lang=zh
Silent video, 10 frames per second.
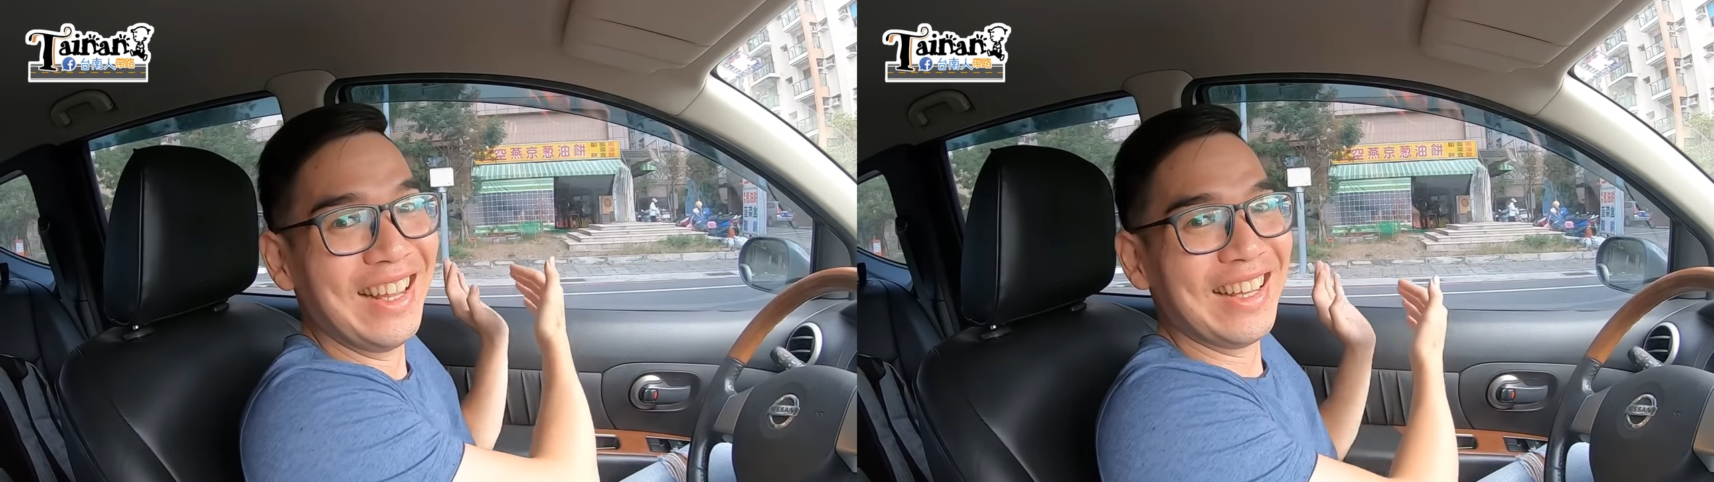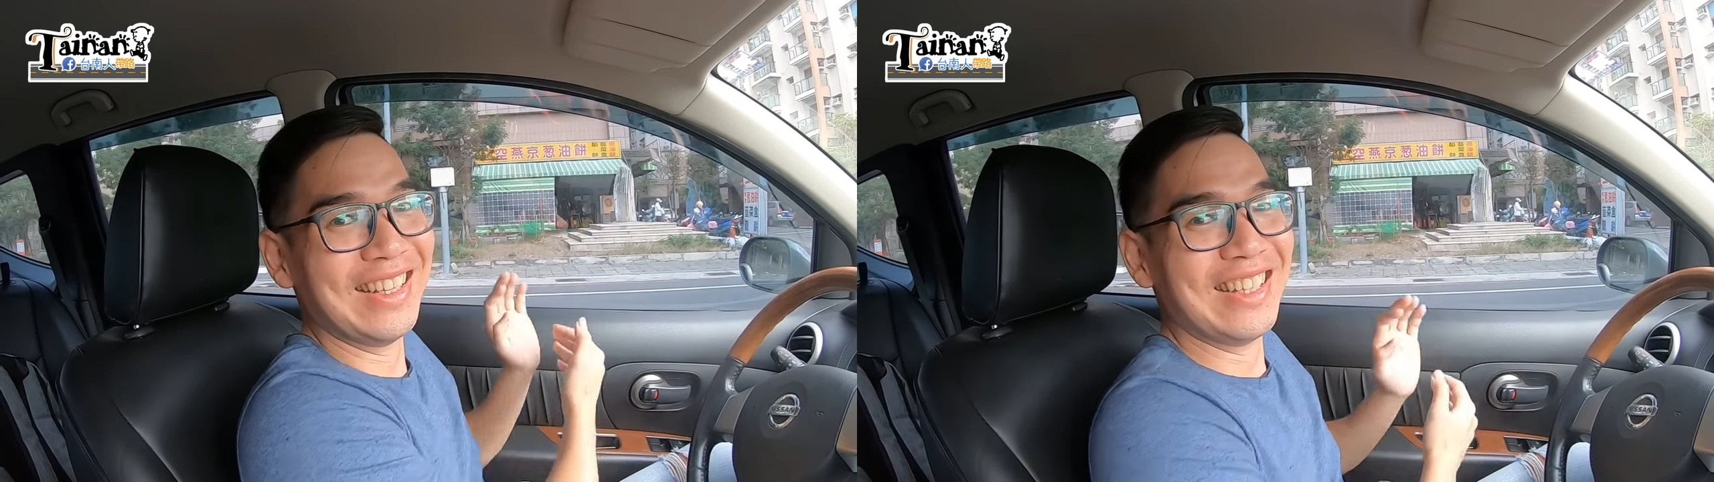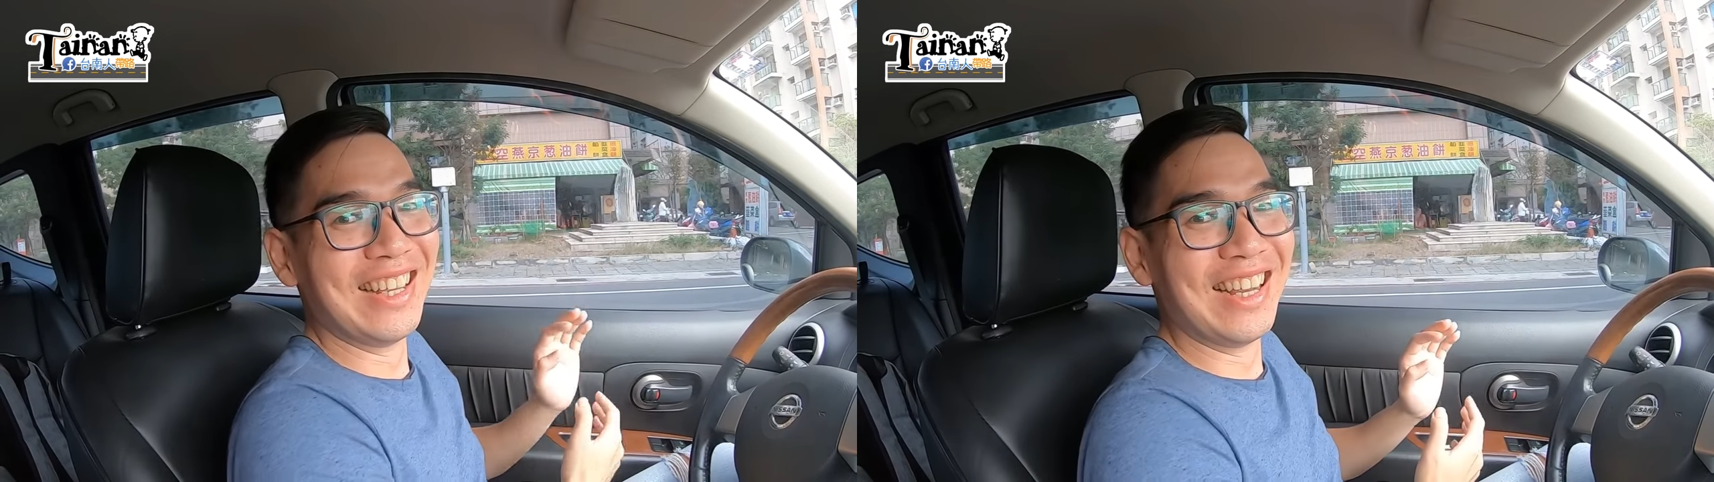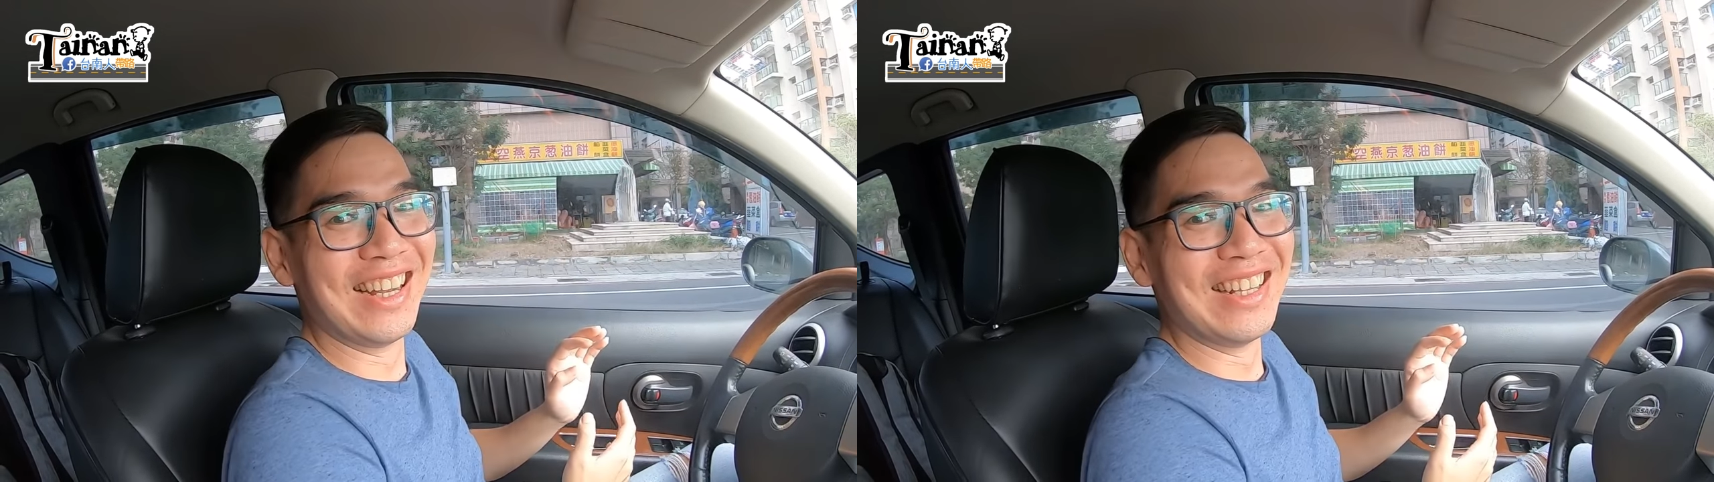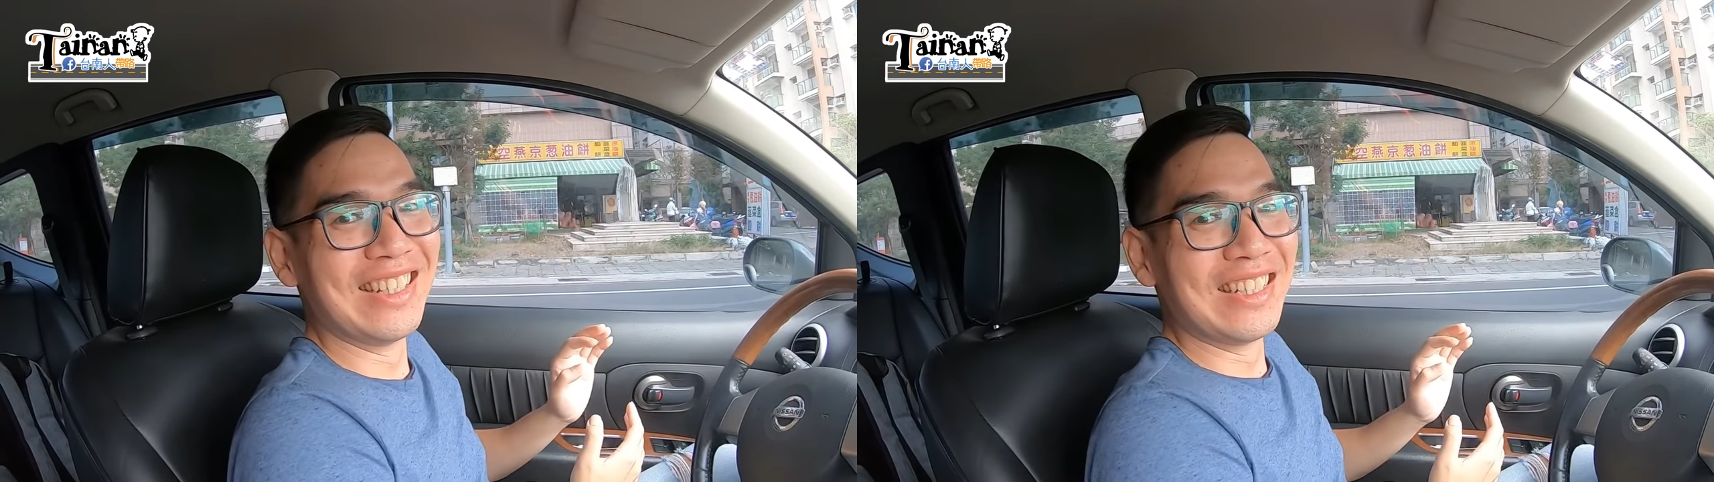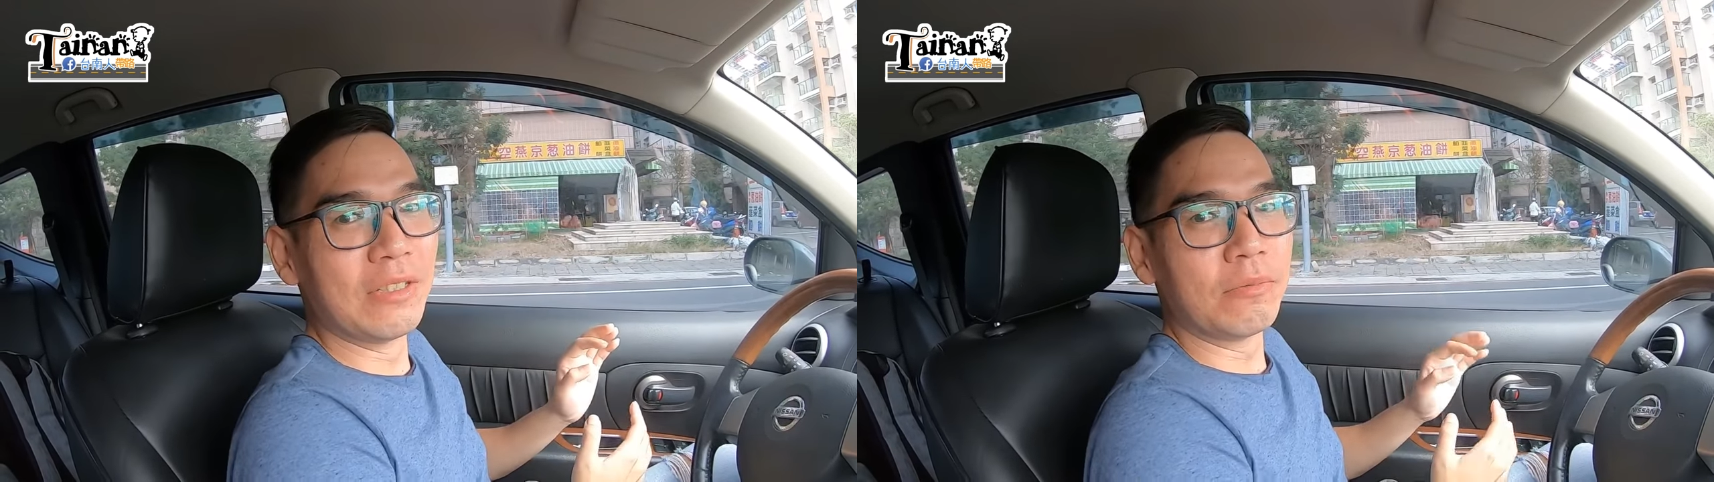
老贝贝什么最厉